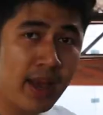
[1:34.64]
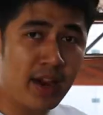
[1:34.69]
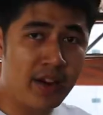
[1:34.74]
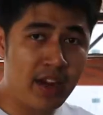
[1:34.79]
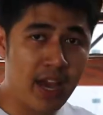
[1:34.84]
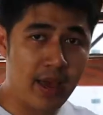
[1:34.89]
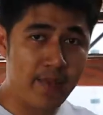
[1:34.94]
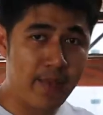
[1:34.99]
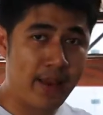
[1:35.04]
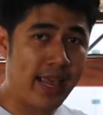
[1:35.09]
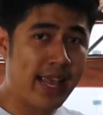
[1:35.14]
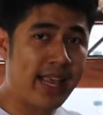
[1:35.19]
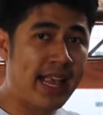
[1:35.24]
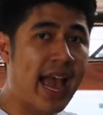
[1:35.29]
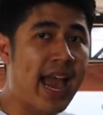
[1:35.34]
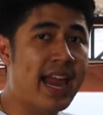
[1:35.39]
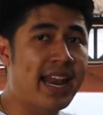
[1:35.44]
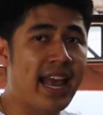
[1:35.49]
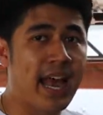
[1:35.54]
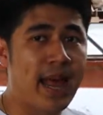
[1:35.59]
เมื่อเราเดินไป
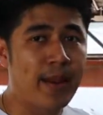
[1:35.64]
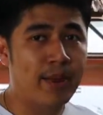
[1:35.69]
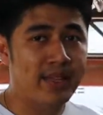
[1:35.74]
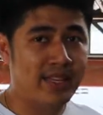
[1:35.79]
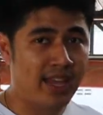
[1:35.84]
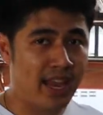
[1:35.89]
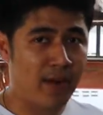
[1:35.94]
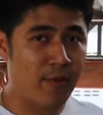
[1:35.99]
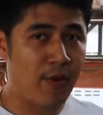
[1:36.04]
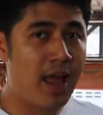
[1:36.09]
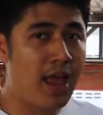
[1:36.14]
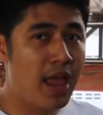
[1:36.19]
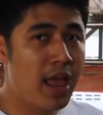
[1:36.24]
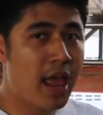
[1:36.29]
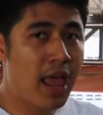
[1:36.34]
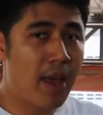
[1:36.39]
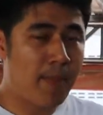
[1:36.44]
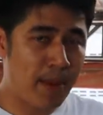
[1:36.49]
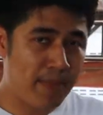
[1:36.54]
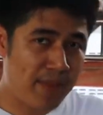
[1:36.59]
ใกล้ๆนะครับเราจะเห็นว่า
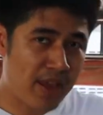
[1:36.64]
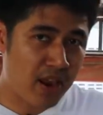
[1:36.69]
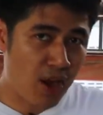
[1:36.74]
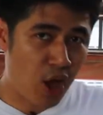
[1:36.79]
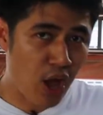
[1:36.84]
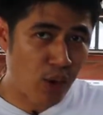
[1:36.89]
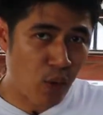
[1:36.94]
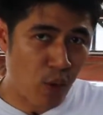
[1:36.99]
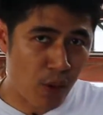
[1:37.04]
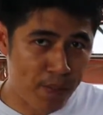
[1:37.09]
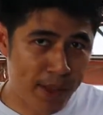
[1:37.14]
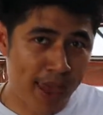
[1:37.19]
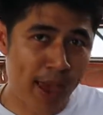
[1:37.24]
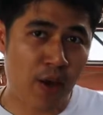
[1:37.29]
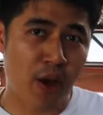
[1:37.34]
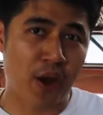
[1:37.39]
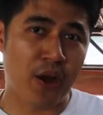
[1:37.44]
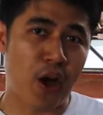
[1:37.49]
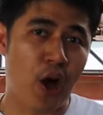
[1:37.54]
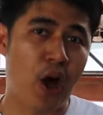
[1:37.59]
มันมีรอยขนแม
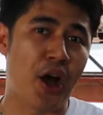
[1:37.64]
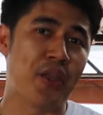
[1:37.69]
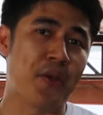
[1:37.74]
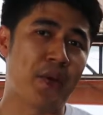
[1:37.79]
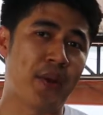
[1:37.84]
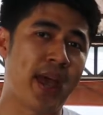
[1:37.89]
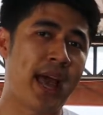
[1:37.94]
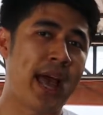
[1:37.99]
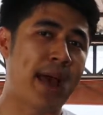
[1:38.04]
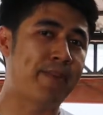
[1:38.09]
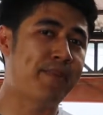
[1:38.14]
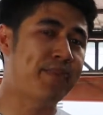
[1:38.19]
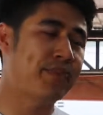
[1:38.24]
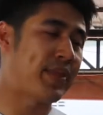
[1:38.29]
วอ่อนๆอยู่นะครับ